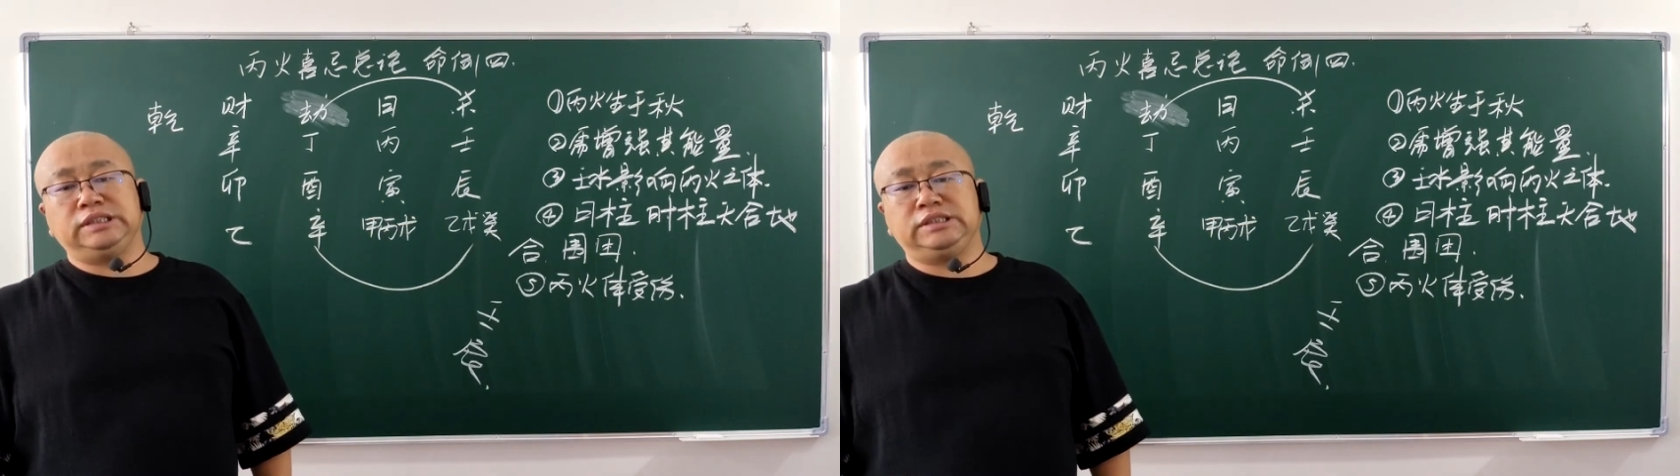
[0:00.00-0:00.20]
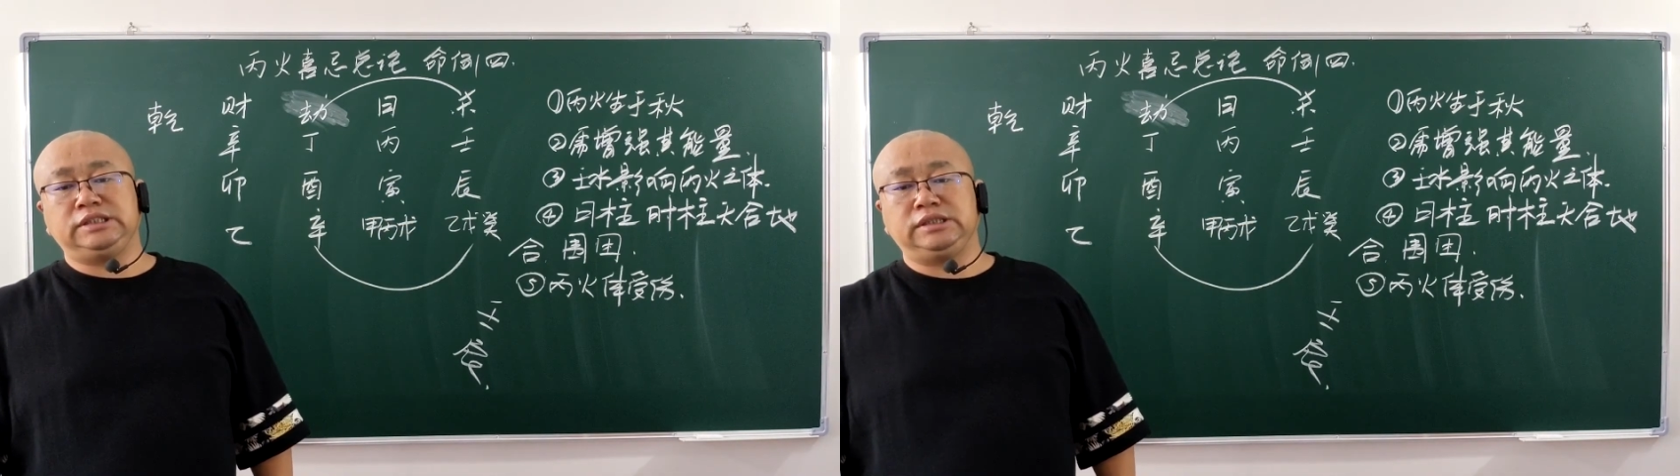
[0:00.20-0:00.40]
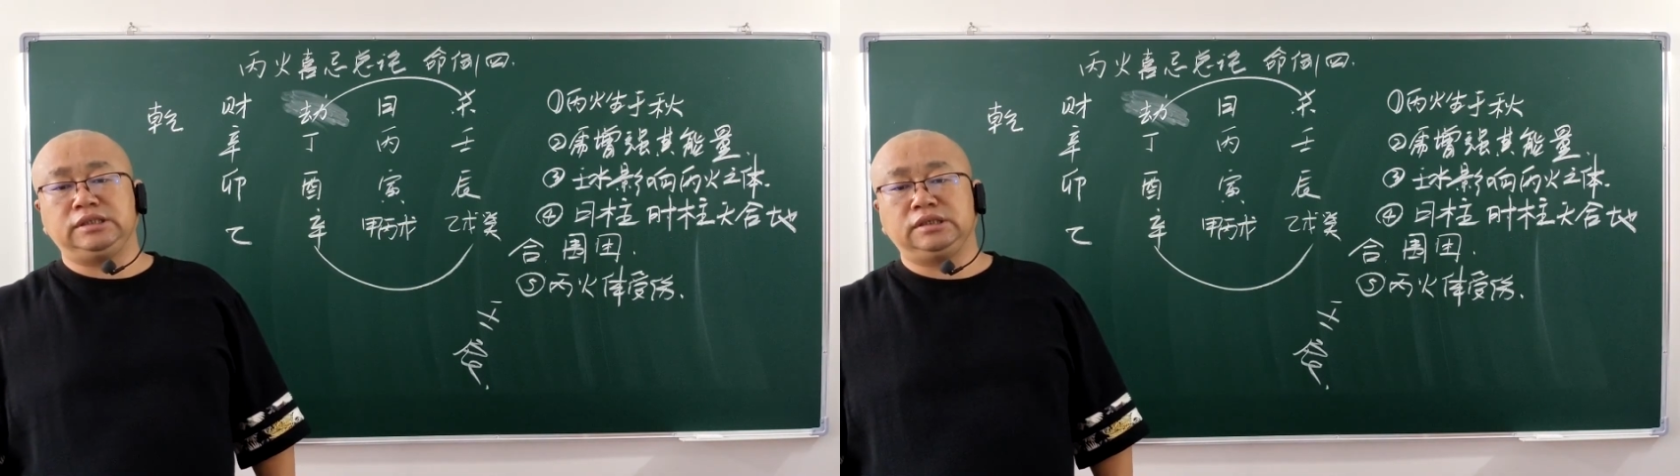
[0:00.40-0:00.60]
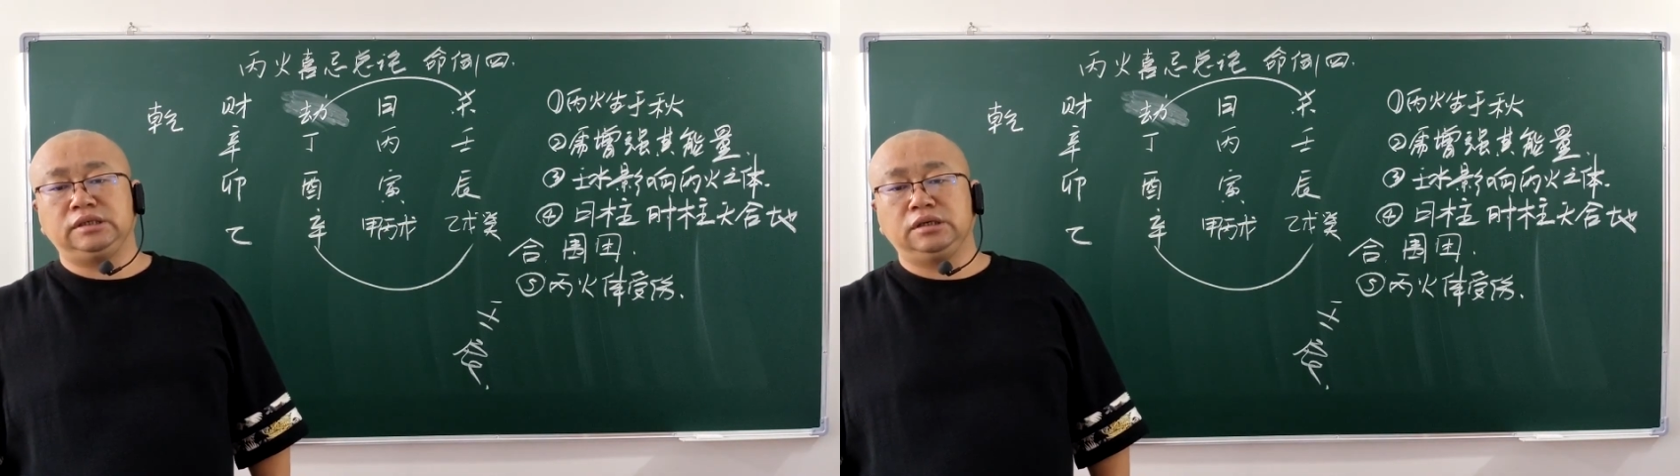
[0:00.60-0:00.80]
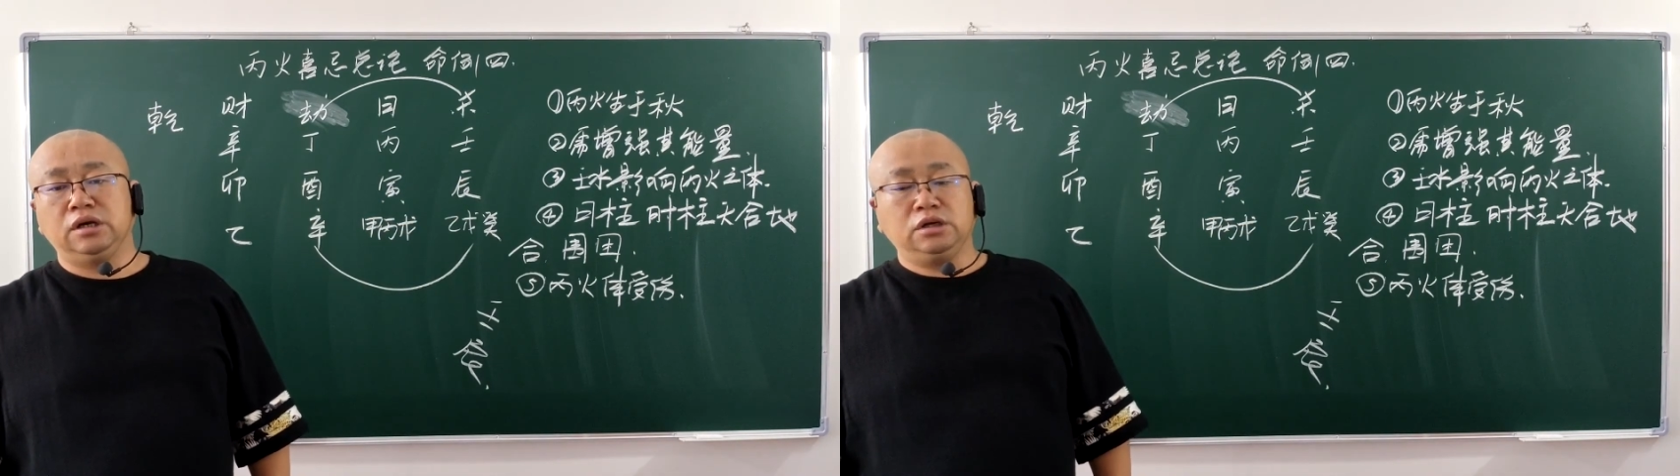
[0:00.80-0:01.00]
所以呢，
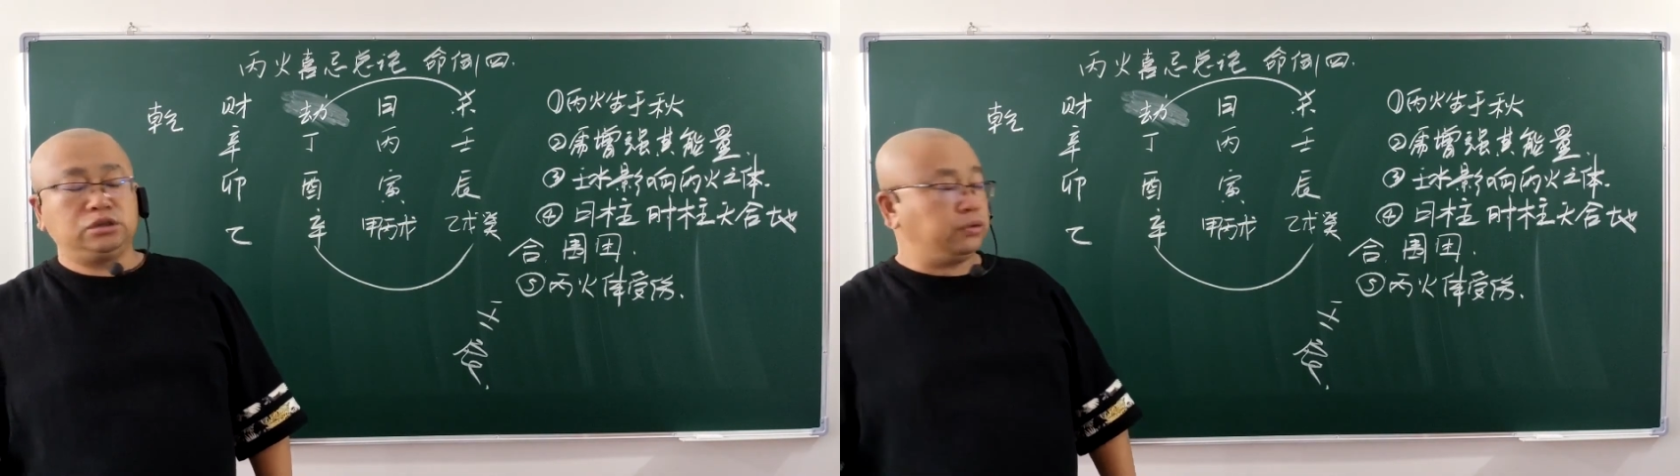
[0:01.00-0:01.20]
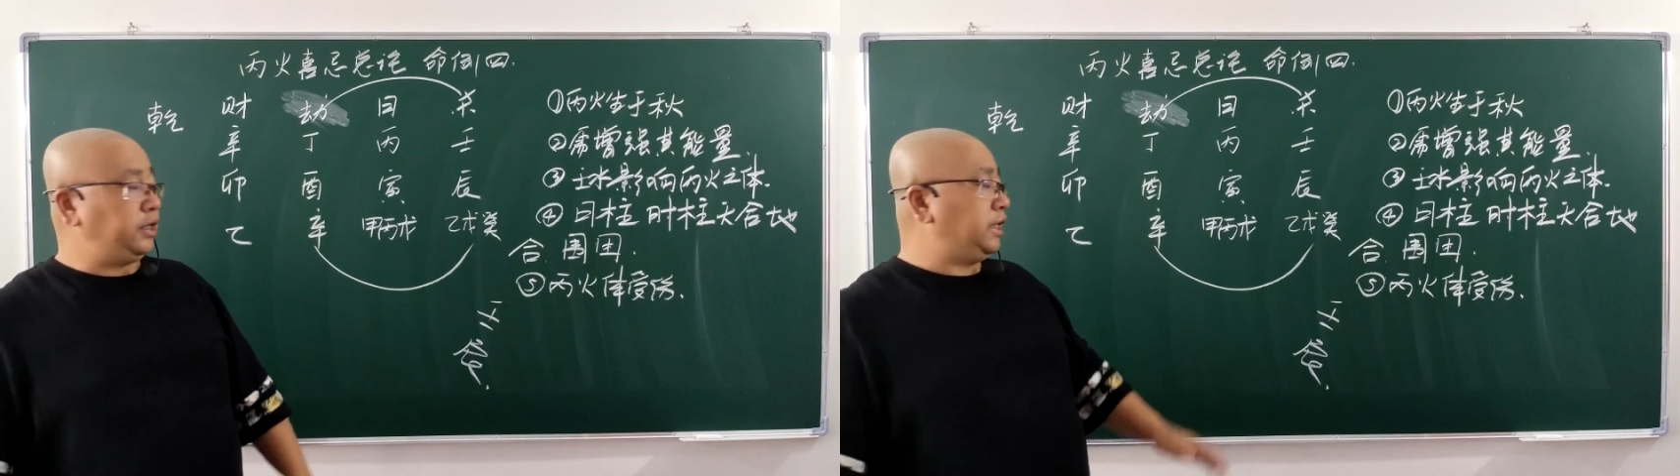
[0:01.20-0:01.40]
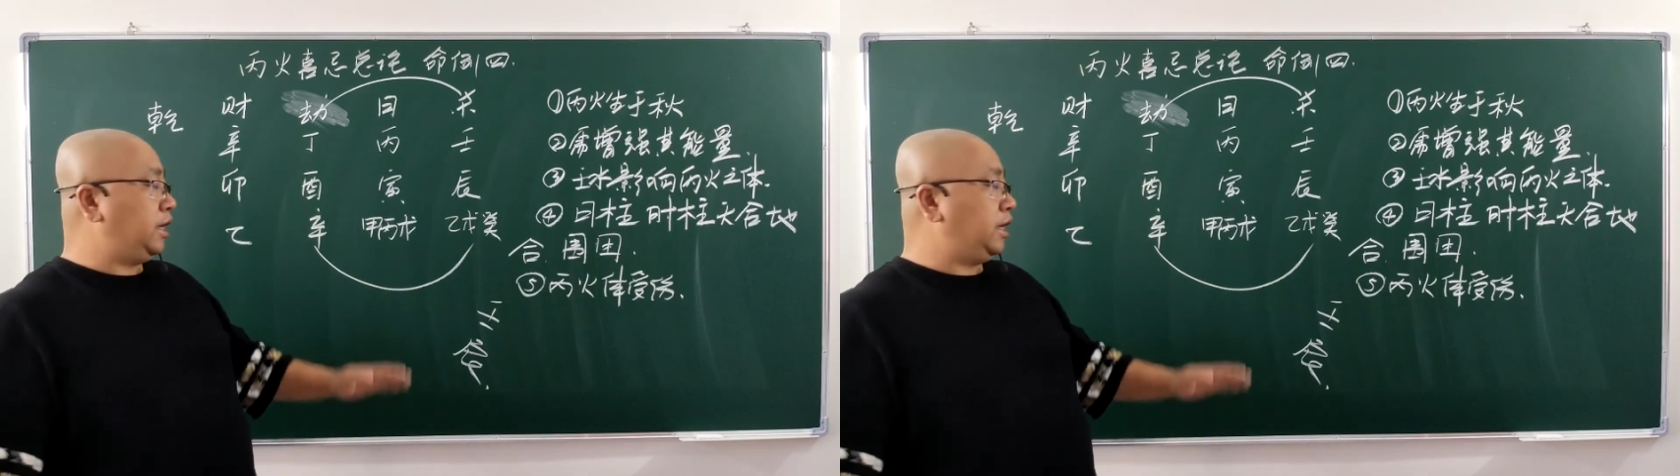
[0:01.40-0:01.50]
壬辰